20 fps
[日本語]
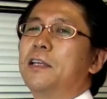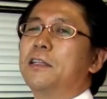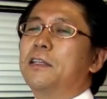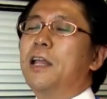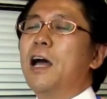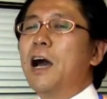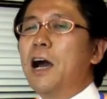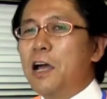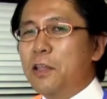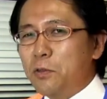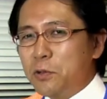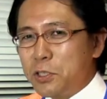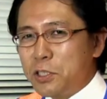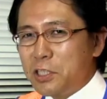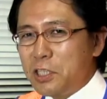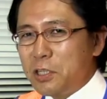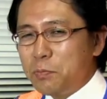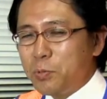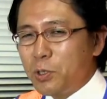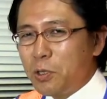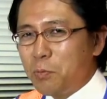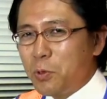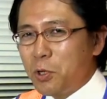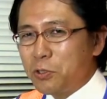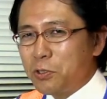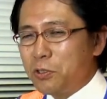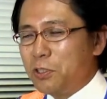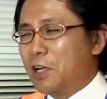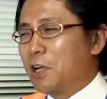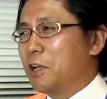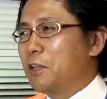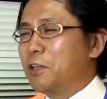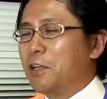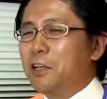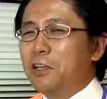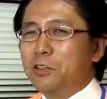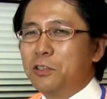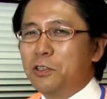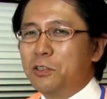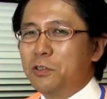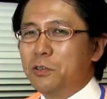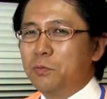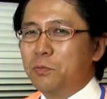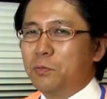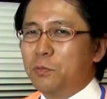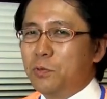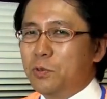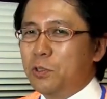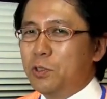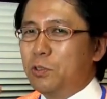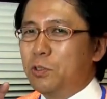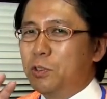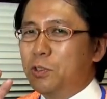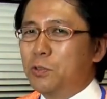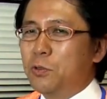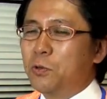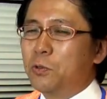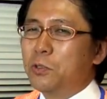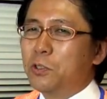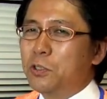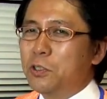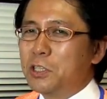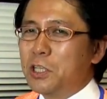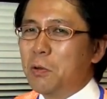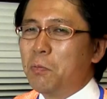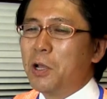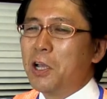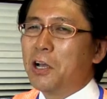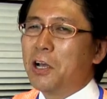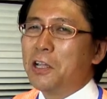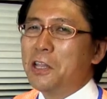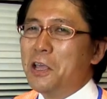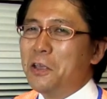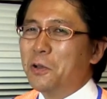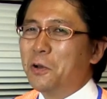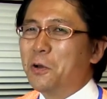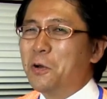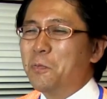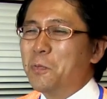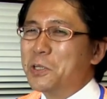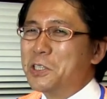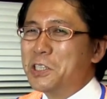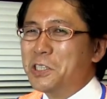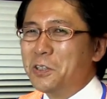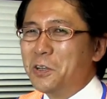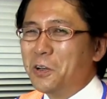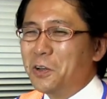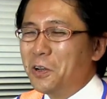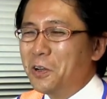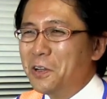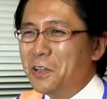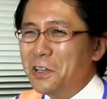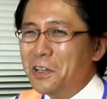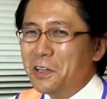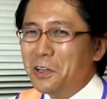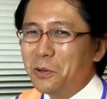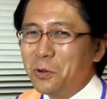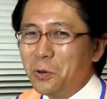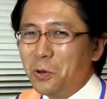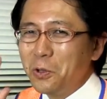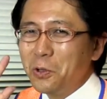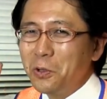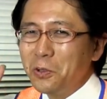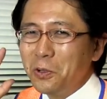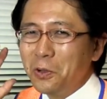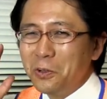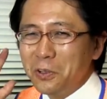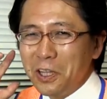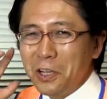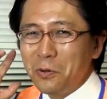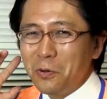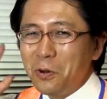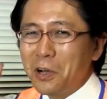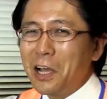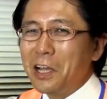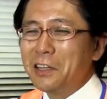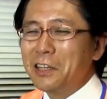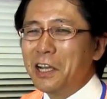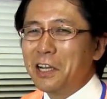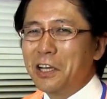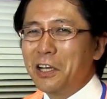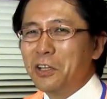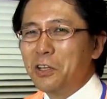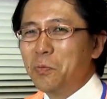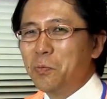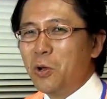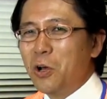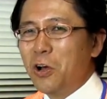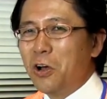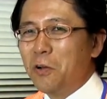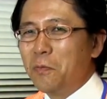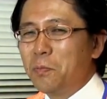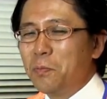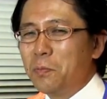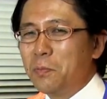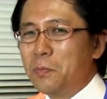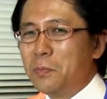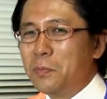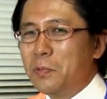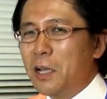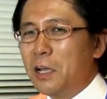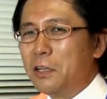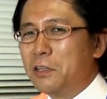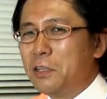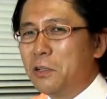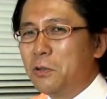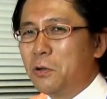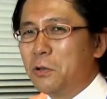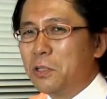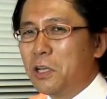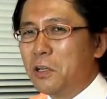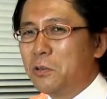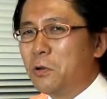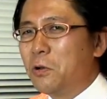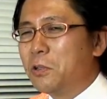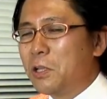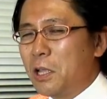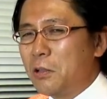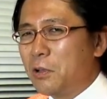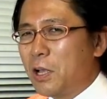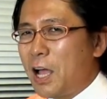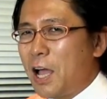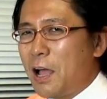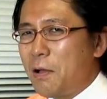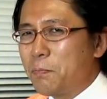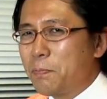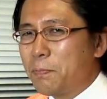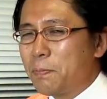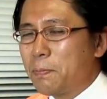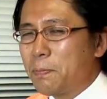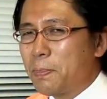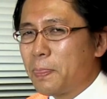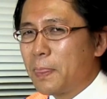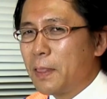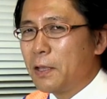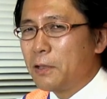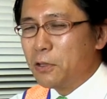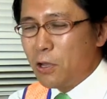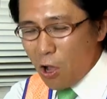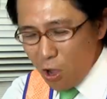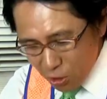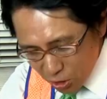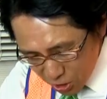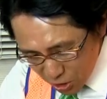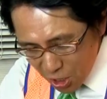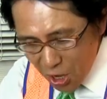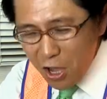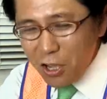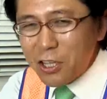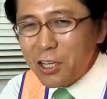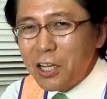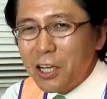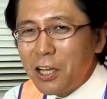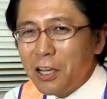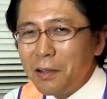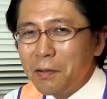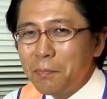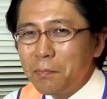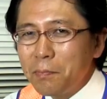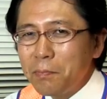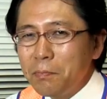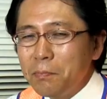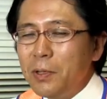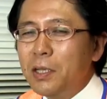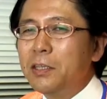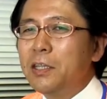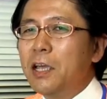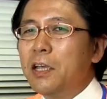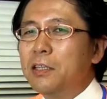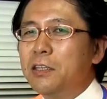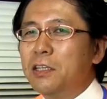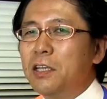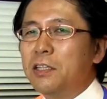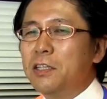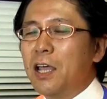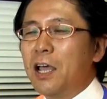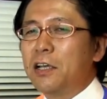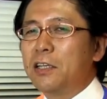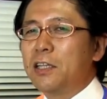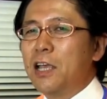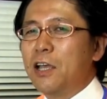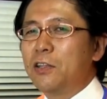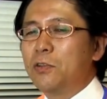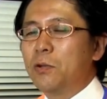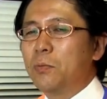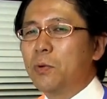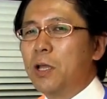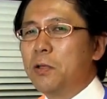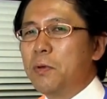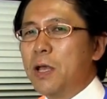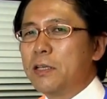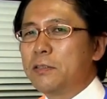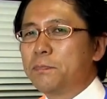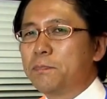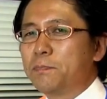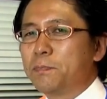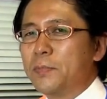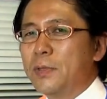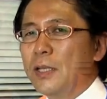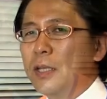長野シティプロモーションなんかね、非常に爽やかな横文字の語呂のね、五感だけれども、やってることはどうなのか、よくよく見ていっていただきたいと思います。